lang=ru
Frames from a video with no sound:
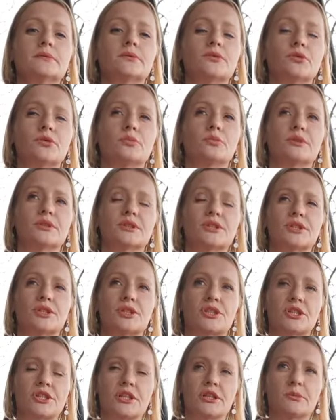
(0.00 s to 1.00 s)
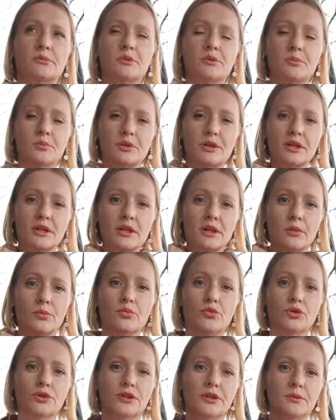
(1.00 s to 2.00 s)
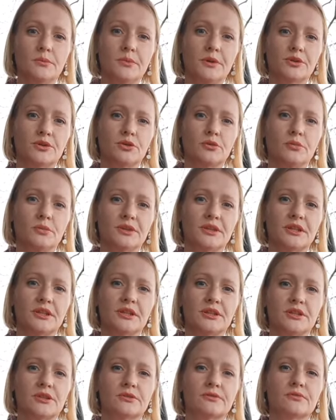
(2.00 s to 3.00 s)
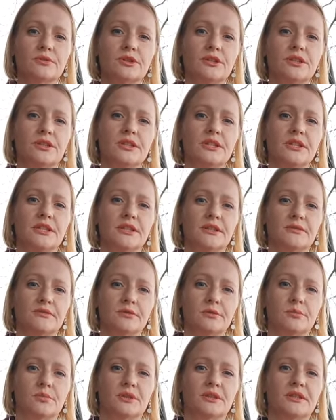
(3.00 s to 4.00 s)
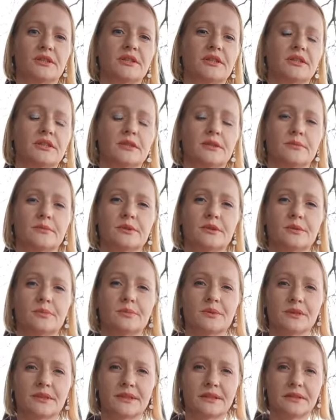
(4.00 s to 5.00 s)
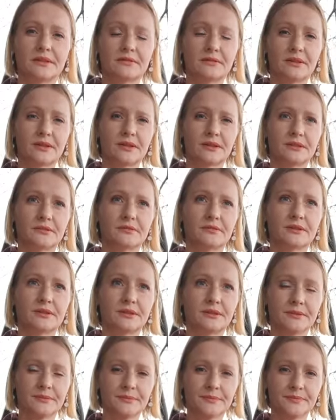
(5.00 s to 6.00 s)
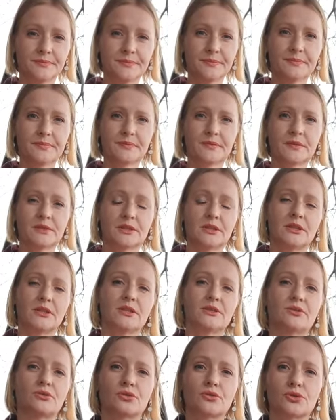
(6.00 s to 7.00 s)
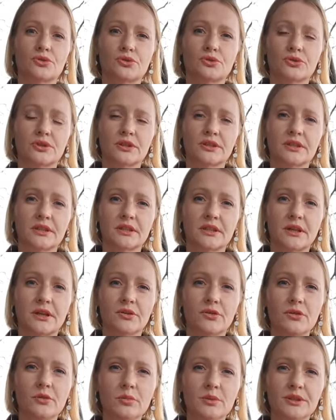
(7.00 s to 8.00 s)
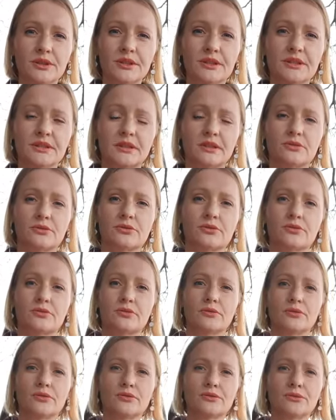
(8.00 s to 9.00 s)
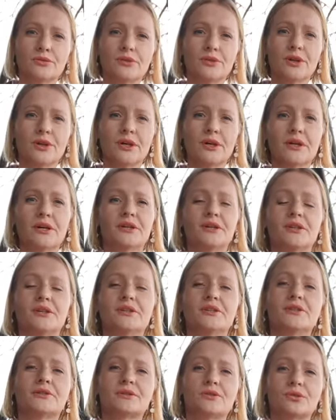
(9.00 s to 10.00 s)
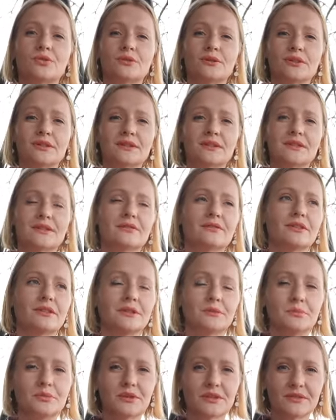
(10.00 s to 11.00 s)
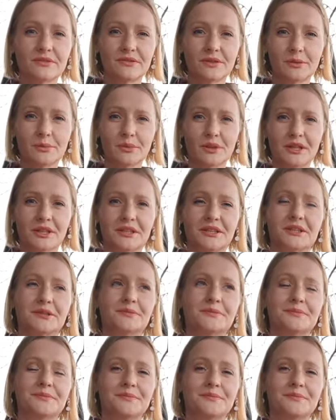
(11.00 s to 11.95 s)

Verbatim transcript: область шеи мы проработаем, потом мы также вот здесь вот постараемся позахватывать. Здесь тоже у нас такая область, которую не стоит оставлять без внимания.